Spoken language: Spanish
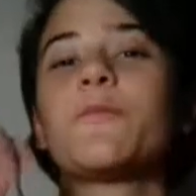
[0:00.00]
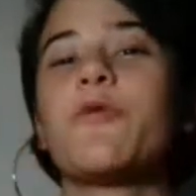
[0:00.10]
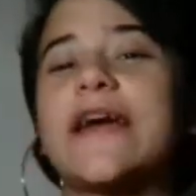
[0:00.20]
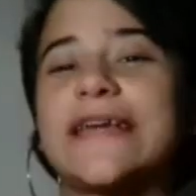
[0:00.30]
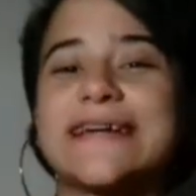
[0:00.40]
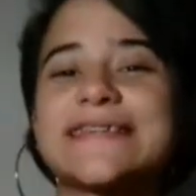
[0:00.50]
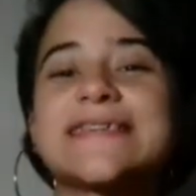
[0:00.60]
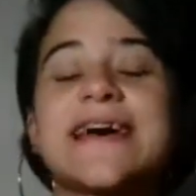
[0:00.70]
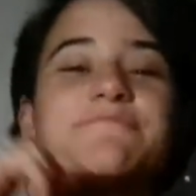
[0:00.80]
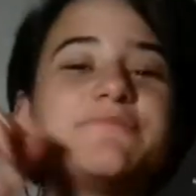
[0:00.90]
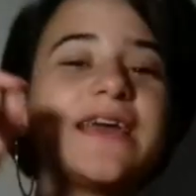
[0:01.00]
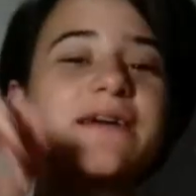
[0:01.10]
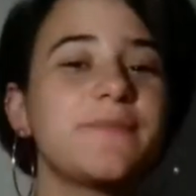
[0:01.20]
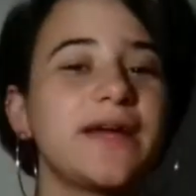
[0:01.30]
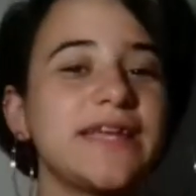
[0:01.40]
Buenas,
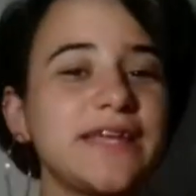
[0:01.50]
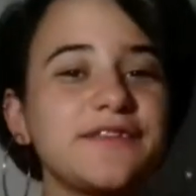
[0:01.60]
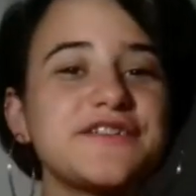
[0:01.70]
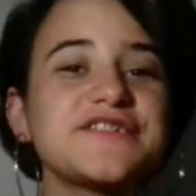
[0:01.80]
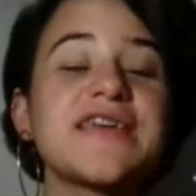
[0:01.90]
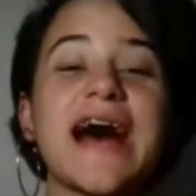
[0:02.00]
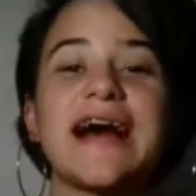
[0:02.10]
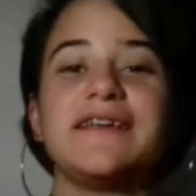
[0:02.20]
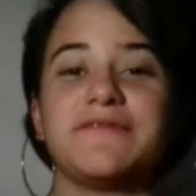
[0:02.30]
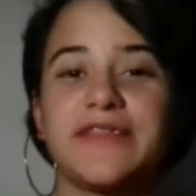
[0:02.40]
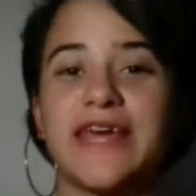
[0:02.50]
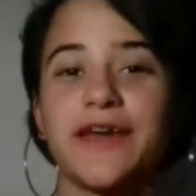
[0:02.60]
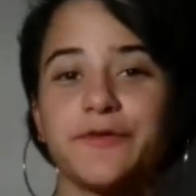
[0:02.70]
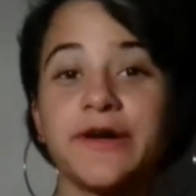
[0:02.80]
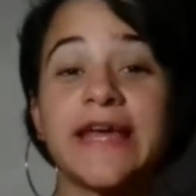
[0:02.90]
bienvenidos al
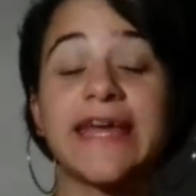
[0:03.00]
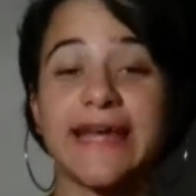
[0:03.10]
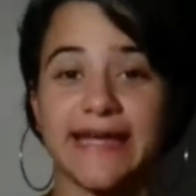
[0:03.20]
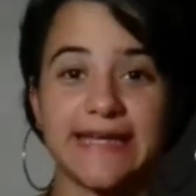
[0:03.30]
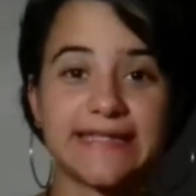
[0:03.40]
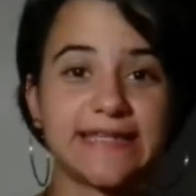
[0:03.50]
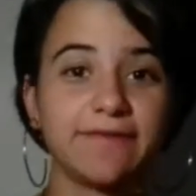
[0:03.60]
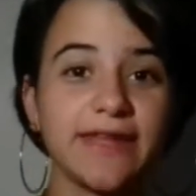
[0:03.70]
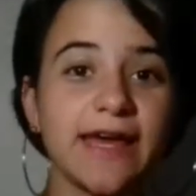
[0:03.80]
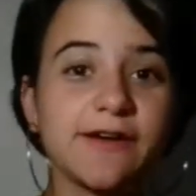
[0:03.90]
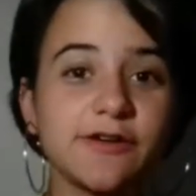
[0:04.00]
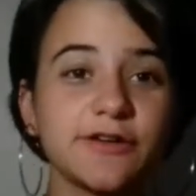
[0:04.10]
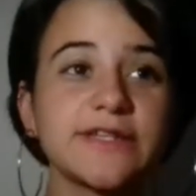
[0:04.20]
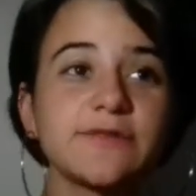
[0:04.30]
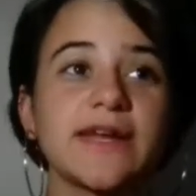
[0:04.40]
video. En este video
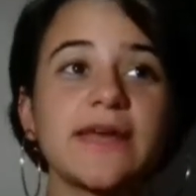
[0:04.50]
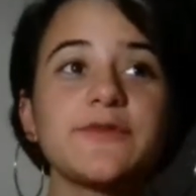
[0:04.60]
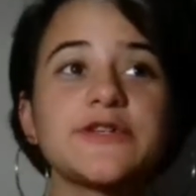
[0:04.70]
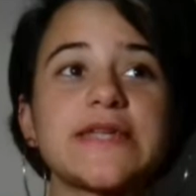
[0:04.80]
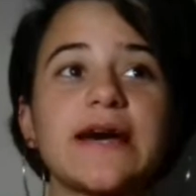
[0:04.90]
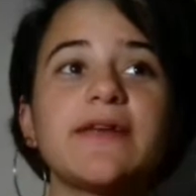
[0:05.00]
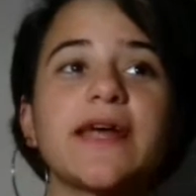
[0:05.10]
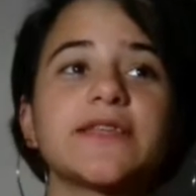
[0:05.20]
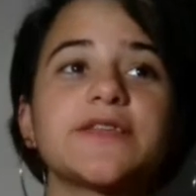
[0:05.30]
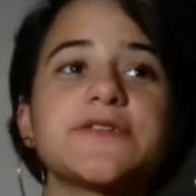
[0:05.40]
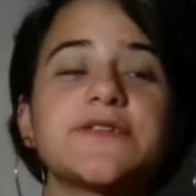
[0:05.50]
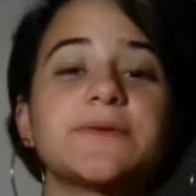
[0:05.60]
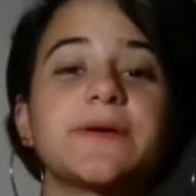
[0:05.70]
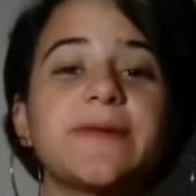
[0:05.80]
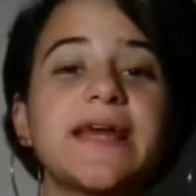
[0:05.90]
continuaremos hablando
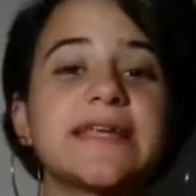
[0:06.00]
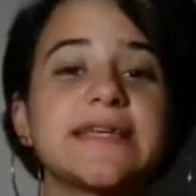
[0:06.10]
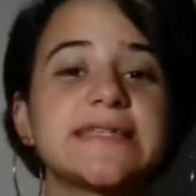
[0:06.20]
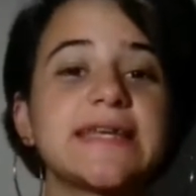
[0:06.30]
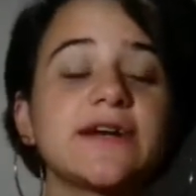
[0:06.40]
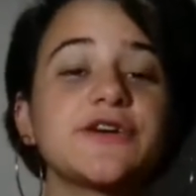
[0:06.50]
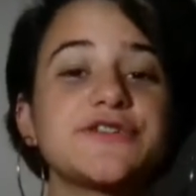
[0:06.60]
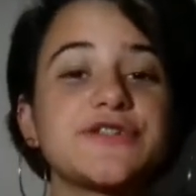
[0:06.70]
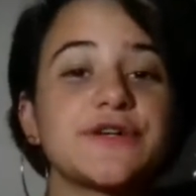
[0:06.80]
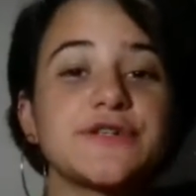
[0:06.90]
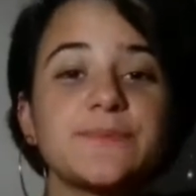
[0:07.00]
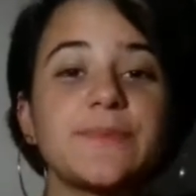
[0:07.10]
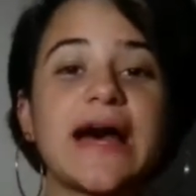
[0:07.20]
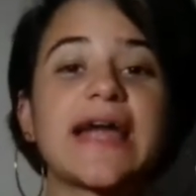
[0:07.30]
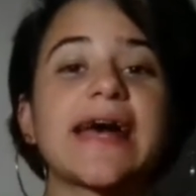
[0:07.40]
sobre planes de negocios
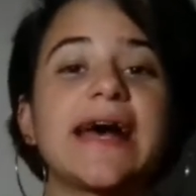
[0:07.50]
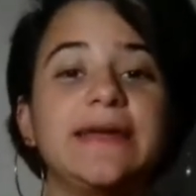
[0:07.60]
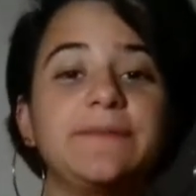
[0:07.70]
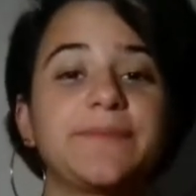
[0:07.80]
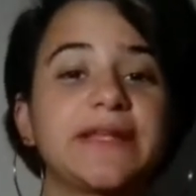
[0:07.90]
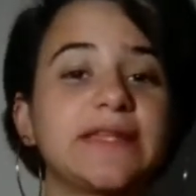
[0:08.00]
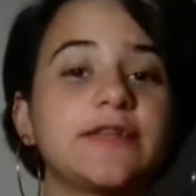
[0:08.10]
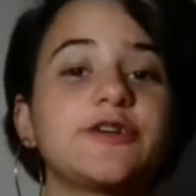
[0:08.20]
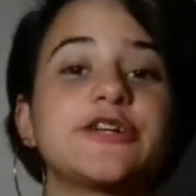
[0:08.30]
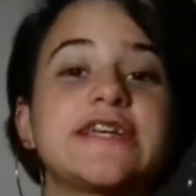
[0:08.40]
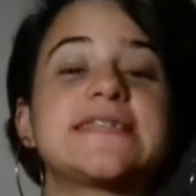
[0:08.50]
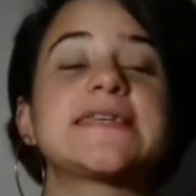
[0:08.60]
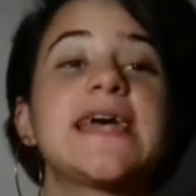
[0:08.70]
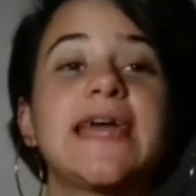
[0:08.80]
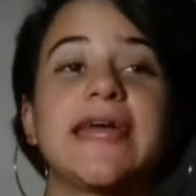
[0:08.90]
para
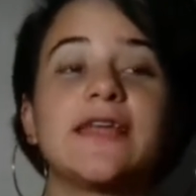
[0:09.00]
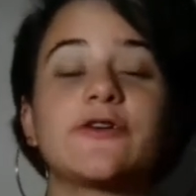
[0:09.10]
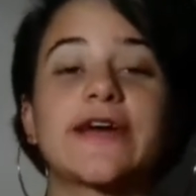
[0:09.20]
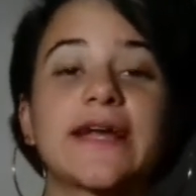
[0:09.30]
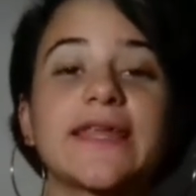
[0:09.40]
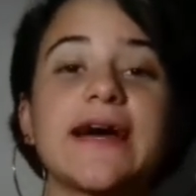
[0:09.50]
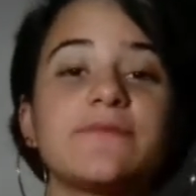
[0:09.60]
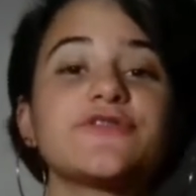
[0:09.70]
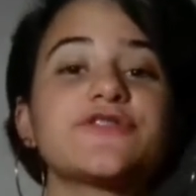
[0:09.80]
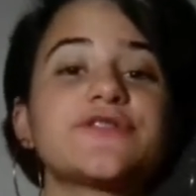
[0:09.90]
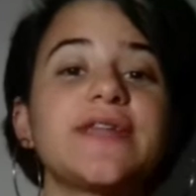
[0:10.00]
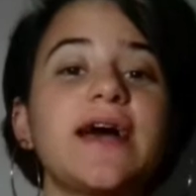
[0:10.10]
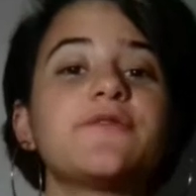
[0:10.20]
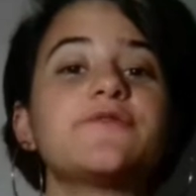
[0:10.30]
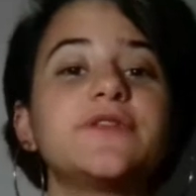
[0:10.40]
emprendedores, en lo que quedamos
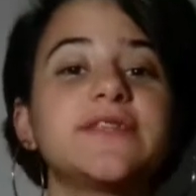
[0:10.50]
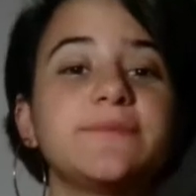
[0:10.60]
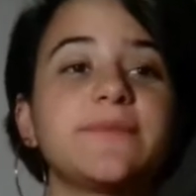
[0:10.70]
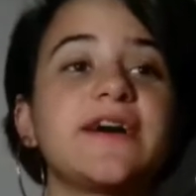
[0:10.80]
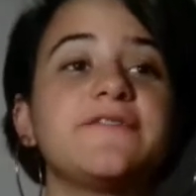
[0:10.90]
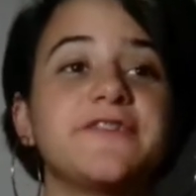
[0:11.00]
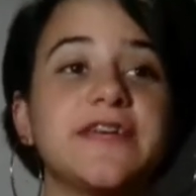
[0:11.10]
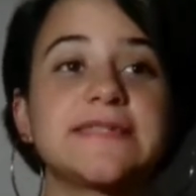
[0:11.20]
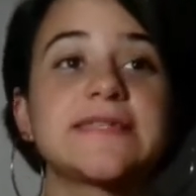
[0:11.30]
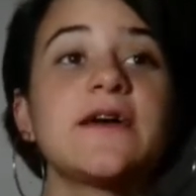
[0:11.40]
la última vez.